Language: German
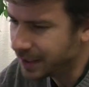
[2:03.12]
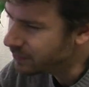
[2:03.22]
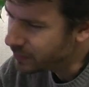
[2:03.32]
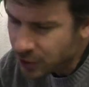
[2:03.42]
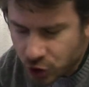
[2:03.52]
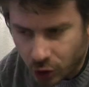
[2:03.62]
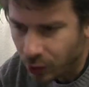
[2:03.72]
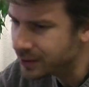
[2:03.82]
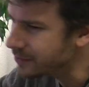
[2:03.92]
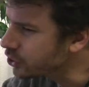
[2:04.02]
dreht viel
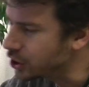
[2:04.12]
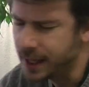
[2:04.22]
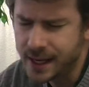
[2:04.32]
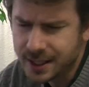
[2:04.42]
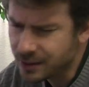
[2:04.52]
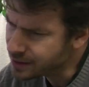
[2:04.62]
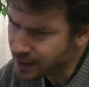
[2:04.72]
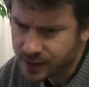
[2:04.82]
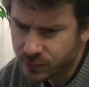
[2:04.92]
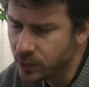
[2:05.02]
Schrott und schlecht dann ist
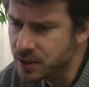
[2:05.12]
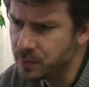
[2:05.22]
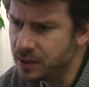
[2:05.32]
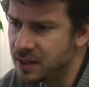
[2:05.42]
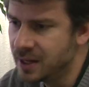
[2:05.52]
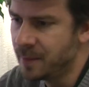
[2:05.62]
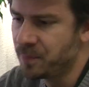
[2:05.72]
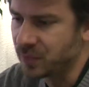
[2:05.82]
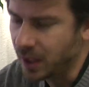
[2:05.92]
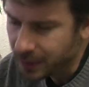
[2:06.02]
alles furchtbar.
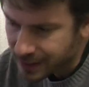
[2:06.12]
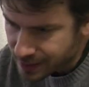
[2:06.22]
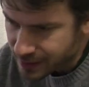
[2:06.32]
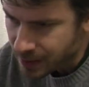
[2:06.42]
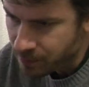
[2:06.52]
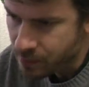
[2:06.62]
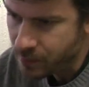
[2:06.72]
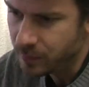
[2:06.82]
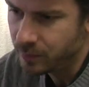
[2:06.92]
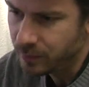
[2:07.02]
Aber das ist
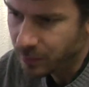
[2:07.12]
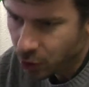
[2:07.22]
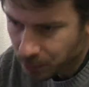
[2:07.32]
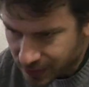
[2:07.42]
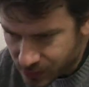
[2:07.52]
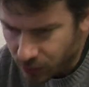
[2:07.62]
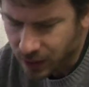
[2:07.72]
eben, man kommt dann so